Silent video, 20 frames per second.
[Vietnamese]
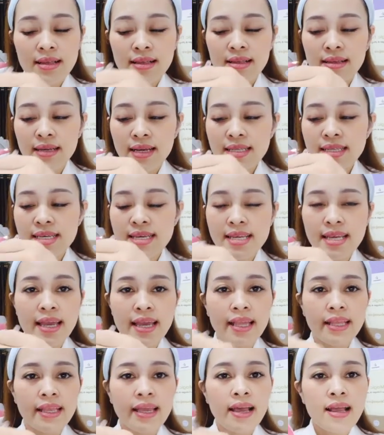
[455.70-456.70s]
các chị
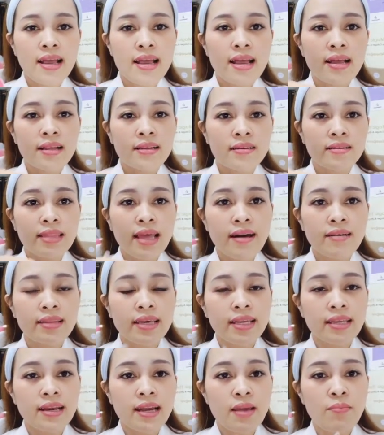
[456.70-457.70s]
nhìn nhé nó tạo thành
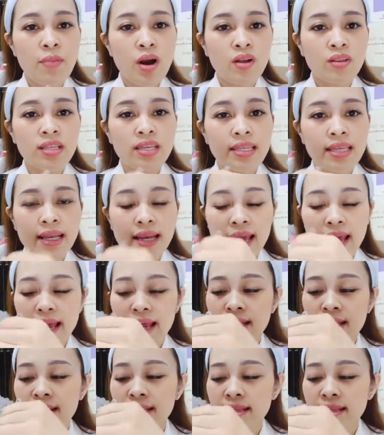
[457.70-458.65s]
những cái bọt như thế này